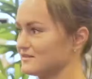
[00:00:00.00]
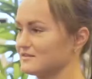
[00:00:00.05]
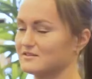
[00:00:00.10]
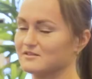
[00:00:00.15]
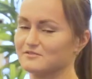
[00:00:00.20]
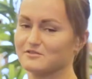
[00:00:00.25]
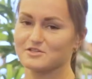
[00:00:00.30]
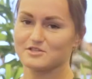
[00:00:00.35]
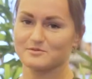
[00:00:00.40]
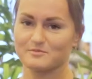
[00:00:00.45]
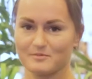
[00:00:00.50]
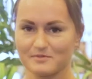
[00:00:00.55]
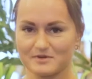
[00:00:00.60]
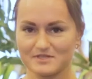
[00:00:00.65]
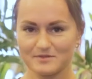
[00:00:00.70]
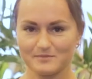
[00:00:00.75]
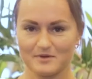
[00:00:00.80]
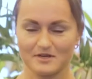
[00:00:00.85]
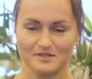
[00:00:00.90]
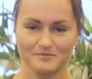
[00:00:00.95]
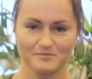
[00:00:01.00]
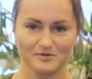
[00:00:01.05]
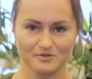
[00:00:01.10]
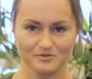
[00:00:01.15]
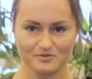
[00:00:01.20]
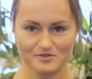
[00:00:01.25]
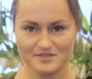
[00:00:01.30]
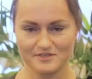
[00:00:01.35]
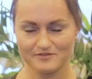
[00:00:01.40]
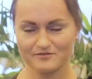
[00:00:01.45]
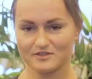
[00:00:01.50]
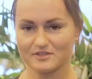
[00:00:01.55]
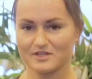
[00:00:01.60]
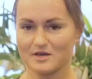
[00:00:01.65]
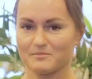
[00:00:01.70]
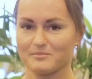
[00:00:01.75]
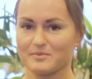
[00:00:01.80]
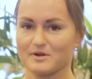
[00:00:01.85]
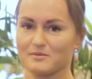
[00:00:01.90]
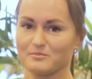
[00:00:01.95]
Для того, чтобы максимально продуктивно
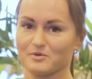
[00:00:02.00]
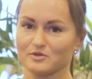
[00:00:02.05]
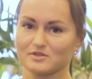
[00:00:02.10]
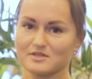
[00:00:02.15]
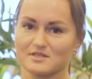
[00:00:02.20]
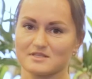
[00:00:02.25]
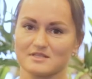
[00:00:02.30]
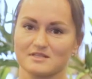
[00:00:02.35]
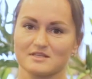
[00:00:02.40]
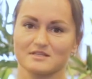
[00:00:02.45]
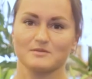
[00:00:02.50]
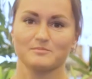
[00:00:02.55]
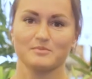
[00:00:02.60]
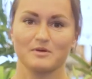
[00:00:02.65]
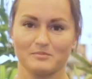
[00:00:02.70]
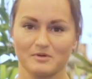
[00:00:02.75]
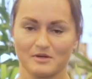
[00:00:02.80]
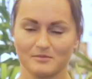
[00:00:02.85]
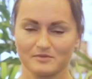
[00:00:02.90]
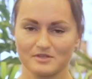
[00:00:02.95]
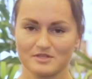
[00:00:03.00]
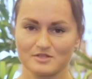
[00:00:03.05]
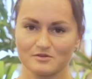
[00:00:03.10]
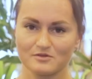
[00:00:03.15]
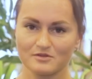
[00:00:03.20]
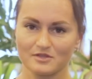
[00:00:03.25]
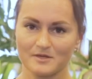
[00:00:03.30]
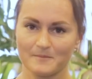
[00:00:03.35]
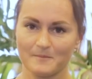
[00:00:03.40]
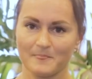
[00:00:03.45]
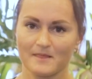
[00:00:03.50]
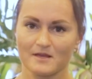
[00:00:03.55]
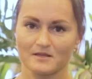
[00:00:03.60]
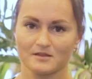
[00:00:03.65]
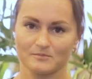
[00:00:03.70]
нам поработать с этой проблемной зоной,